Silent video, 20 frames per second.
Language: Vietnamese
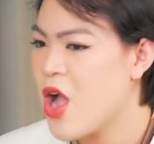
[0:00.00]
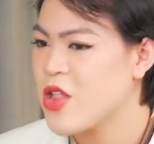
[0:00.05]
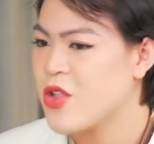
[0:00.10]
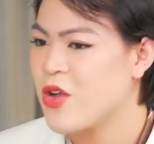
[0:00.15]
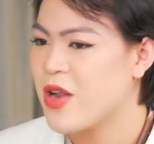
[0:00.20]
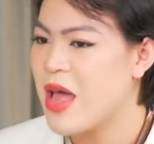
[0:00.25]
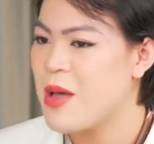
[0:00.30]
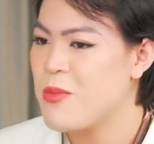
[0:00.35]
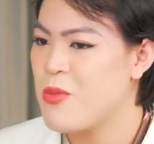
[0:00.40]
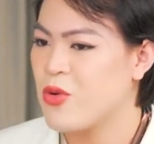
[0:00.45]

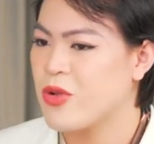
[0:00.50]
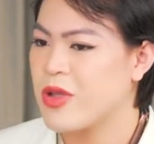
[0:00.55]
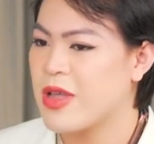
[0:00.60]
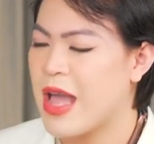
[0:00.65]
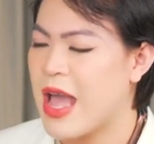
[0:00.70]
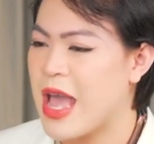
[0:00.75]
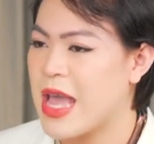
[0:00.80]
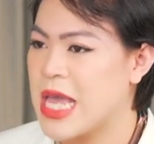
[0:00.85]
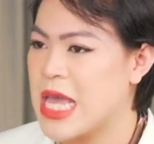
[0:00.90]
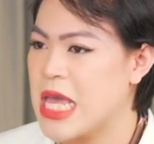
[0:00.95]
Nó là một
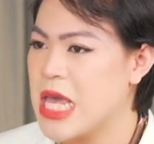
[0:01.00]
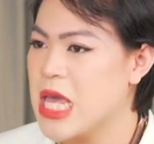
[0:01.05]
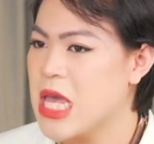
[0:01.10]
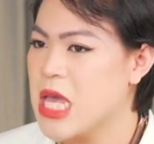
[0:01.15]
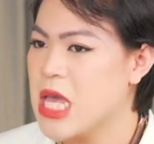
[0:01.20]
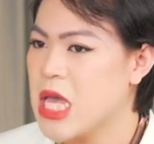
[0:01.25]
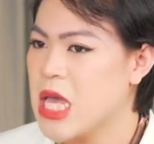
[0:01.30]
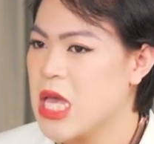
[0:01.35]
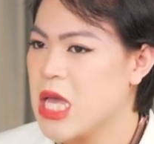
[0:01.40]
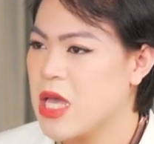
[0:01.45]
cái
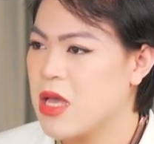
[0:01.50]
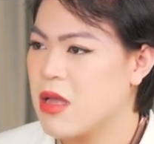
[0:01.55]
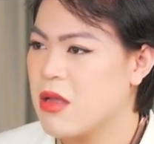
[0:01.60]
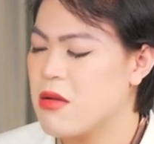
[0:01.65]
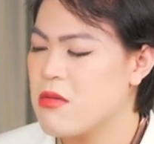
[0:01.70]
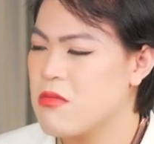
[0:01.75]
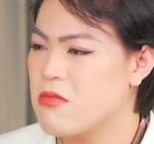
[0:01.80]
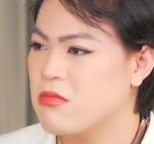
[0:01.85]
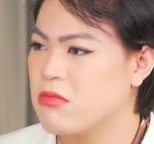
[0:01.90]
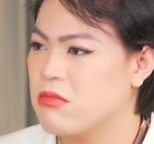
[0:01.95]

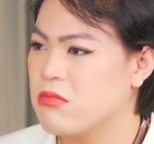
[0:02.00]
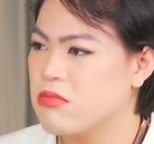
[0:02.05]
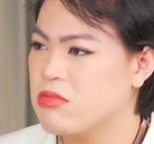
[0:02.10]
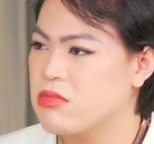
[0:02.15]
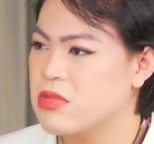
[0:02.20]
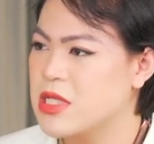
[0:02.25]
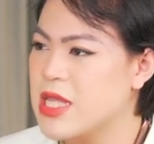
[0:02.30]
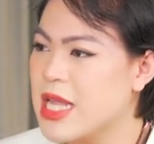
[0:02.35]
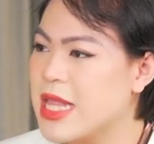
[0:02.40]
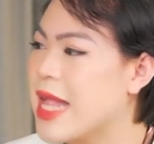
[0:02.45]

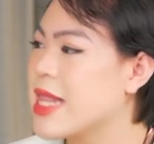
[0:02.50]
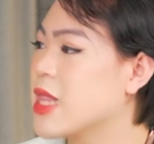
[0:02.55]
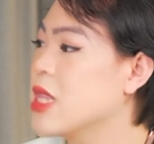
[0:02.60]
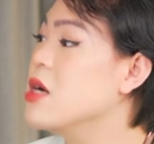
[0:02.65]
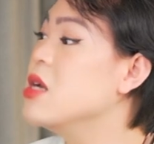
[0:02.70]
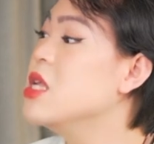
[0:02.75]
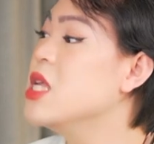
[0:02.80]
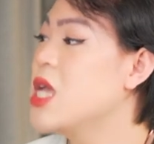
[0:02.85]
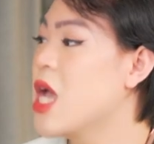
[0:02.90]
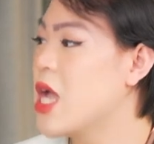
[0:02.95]
rất là
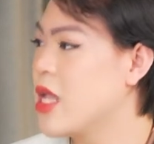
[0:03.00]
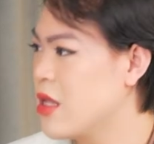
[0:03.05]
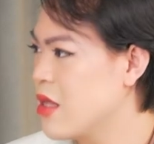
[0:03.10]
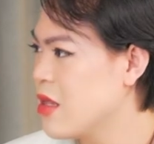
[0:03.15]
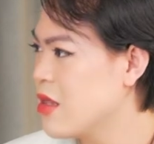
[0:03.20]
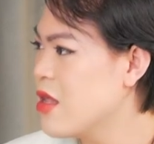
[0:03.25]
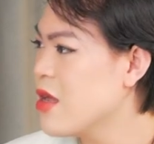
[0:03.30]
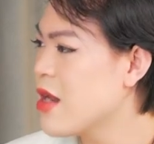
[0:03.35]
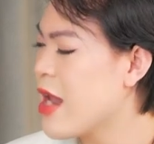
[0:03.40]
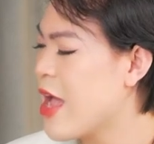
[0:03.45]
tự nhiên
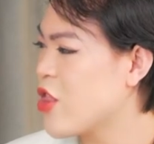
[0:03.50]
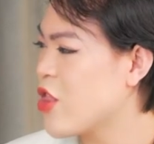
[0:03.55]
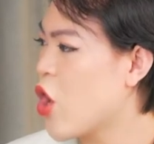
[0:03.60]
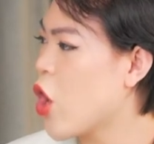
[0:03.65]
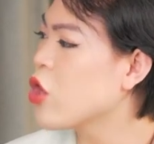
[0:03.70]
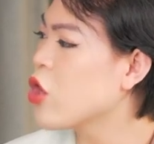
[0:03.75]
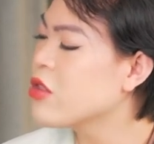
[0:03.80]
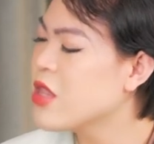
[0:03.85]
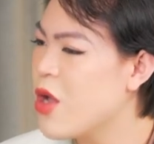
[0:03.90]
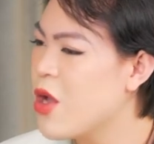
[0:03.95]
tức là
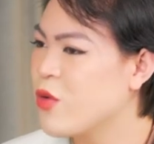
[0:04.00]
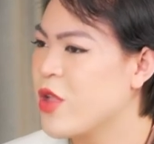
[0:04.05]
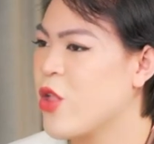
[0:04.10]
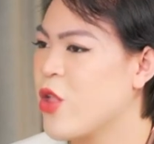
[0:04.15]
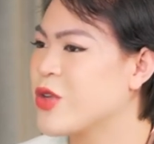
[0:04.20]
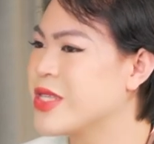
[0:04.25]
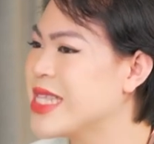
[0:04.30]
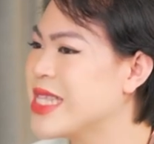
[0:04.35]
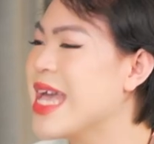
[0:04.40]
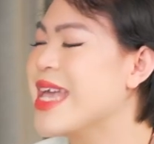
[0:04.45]
nó điều để
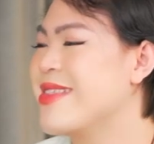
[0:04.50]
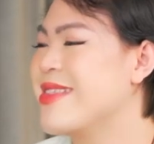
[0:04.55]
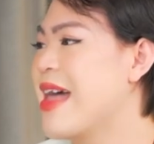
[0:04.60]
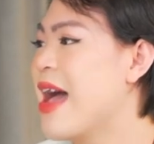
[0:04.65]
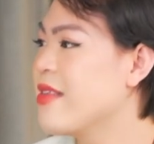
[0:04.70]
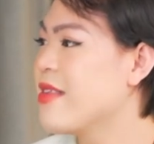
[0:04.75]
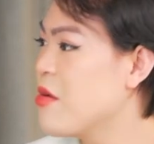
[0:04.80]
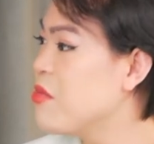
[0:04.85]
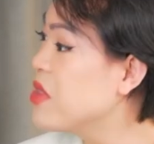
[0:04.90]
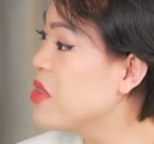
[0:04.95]
nó xảy
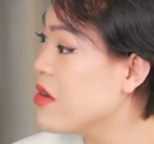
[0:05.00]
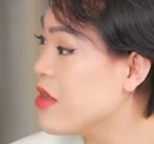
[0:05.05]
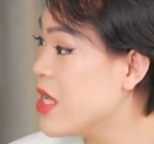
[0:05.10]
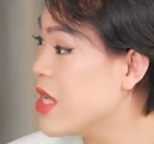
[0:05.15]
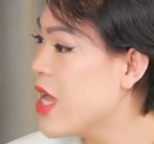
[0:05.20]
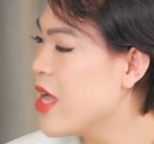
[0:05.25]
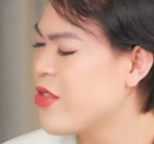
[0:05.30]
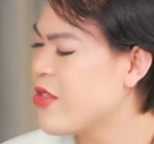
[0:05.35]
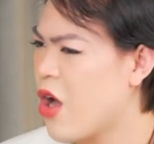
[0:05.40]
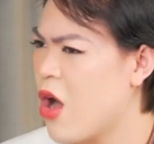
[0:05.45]
ra trong tự
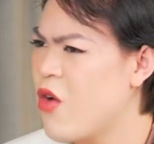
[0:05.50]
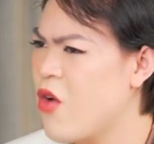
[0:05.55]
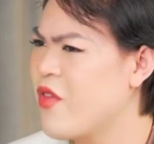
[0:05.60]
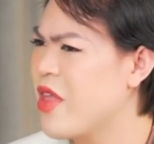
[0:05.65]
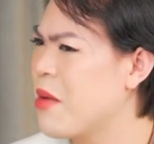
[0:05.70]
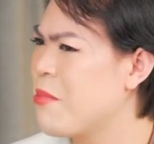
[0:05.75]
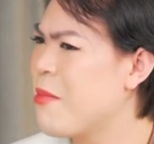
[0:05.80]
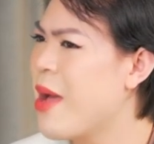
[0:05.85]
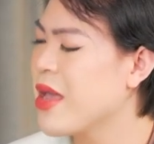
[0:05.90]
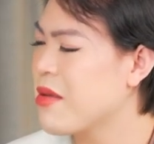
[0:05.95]
nhiên nó không
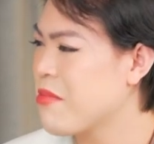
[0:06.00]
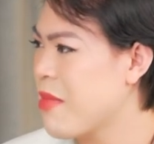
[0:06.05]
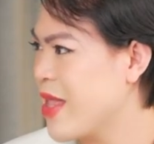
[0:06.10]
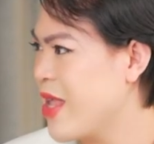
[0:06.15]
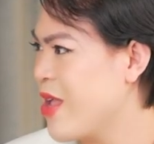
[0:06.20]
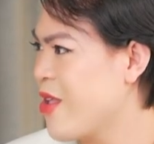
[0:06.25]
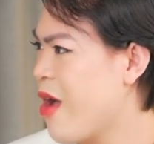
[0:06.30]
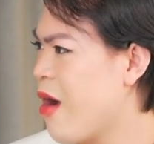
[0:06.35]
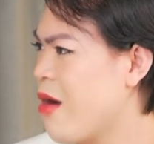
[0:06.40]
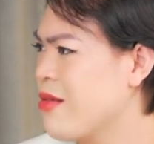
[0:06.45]
phải là bệnh mà
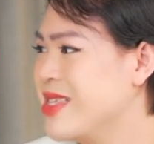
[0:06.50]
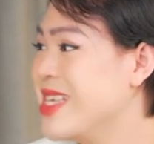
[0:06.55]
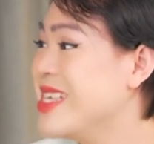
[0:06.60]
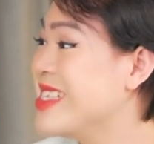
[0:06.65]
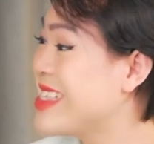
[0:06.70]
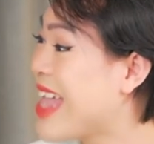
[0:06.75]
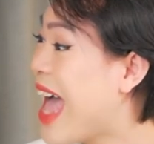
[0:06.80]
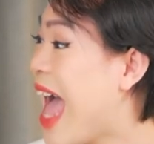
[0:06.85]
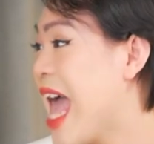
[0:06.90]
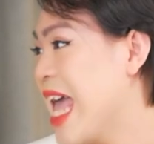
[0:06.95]
thì nó có gì
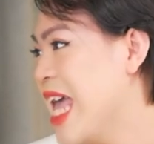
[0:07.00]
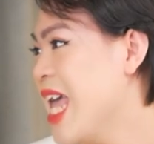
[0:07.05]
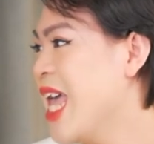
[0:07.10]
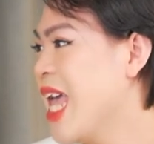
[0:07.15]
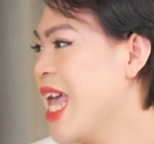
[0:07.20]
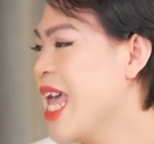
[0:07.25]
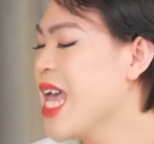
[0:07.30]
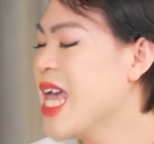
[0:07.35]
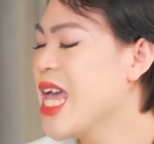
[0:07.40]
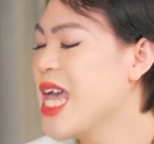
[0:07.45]
sai
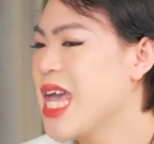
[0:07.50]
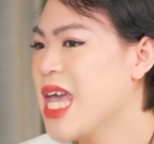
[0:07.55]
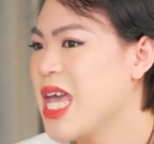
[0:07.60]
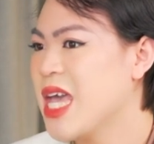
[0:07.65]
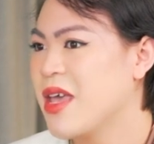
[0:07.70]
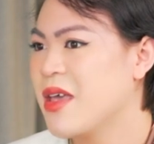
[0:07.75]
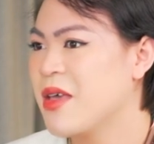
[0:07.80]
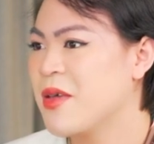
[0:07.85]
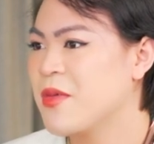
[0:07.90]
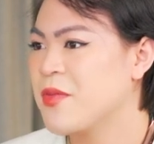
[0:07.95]

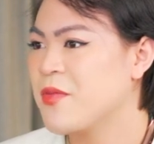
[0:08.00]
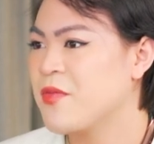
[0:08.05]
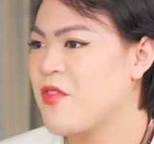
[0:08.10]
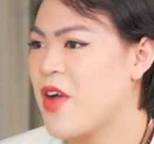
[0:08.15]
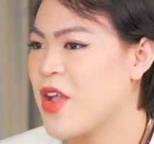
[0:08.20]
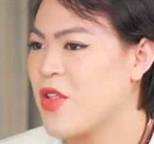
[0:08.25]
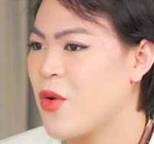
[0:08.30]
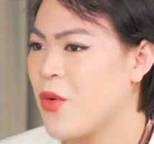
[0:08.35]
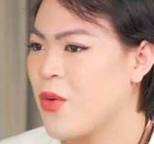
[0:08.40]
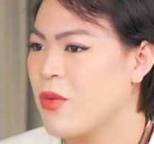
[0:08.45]

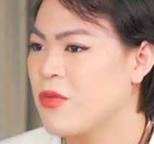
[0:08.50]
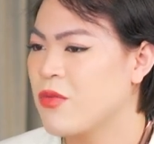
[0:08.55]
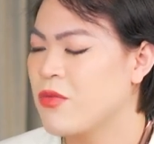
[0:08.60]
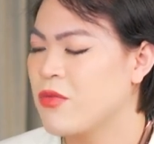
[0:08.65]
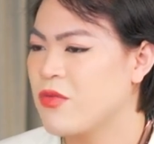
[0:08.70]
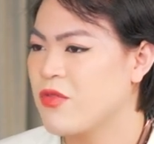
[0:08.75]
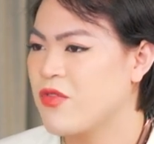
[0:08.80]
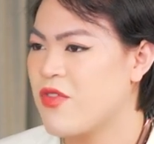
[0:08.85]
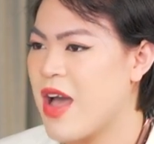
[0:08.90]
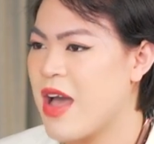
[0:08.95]
và nó
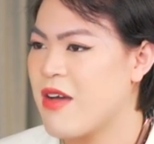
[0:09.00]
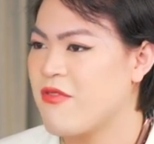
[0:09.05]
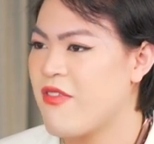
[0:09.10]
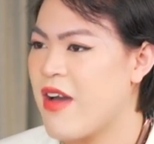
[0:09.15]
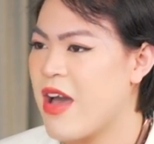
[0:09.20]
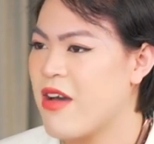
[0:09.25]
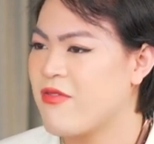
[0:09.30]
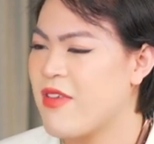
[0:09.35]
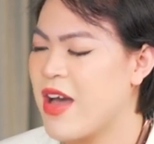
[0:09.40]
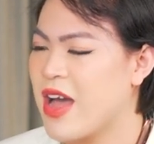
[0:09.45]
và
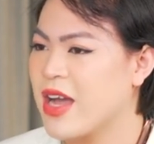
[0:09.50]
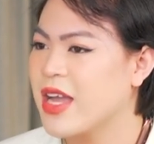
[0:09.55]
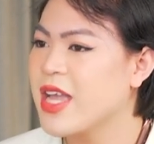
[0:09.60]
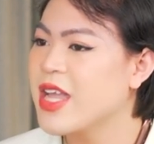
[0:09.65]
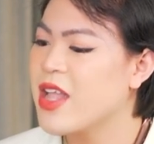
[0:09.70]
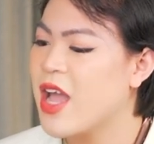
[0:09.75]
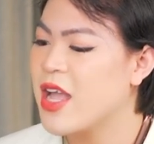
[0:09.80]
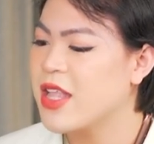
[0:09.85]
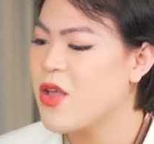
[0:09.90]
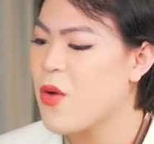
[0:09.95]
và và
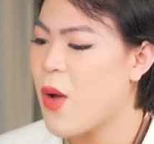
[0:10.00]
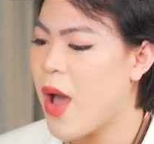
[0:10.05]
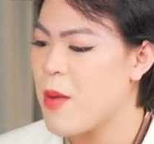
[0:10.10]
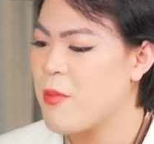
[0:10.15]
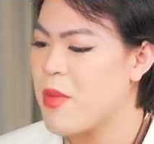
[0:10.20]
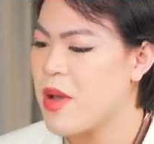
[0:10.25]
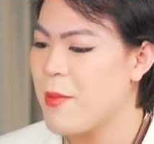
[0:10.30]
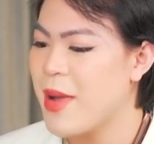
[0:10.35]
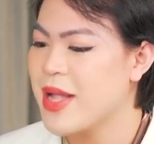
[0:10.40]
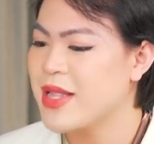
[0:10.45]
khi đấy thì
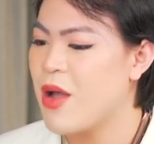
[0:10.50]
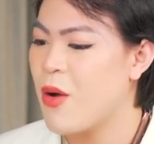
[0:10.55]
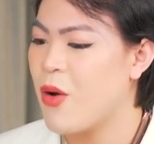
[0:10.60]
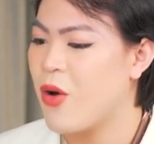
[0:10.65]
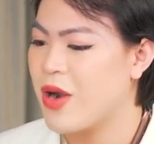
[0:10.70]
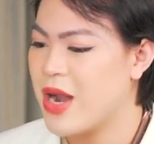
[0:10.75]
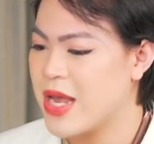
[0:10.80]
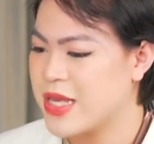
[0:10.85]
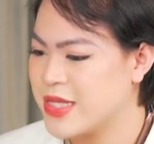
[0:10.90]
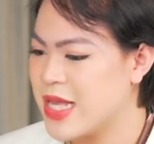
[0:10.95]
hoàng mới bắt đầu
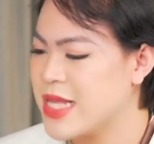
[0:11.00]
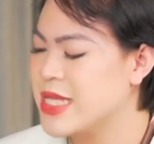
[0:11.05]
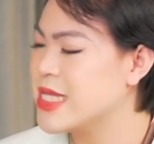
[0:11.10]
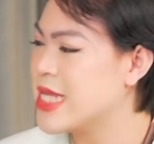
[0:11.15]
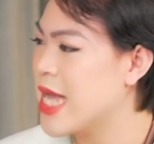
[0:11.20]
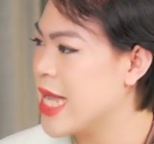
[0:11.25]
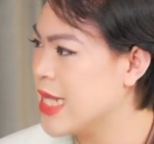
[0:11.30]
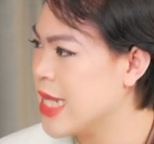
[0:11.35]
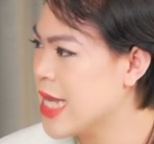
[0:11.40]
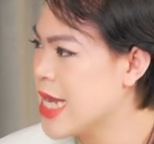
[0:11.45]
gọi là dần
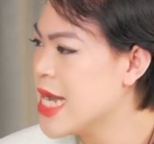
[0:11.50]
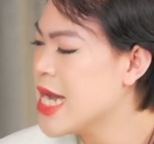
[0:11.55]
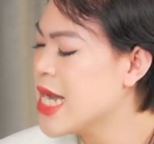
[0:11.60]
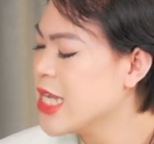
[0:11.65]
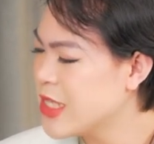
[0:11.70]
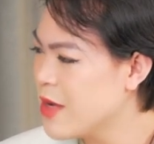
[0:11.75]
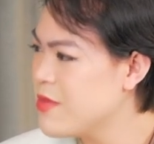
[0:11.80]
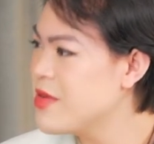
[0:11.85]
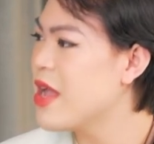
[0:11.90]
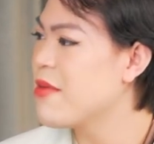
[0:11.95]
dần
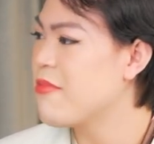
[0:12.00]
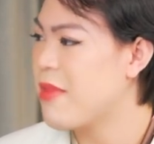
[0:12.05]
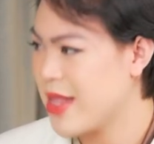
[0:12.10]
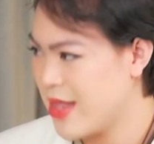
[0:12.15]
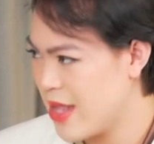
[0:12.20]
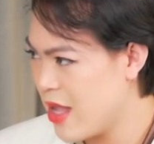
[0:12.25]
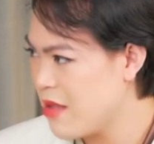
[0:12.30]
chấp nhận bản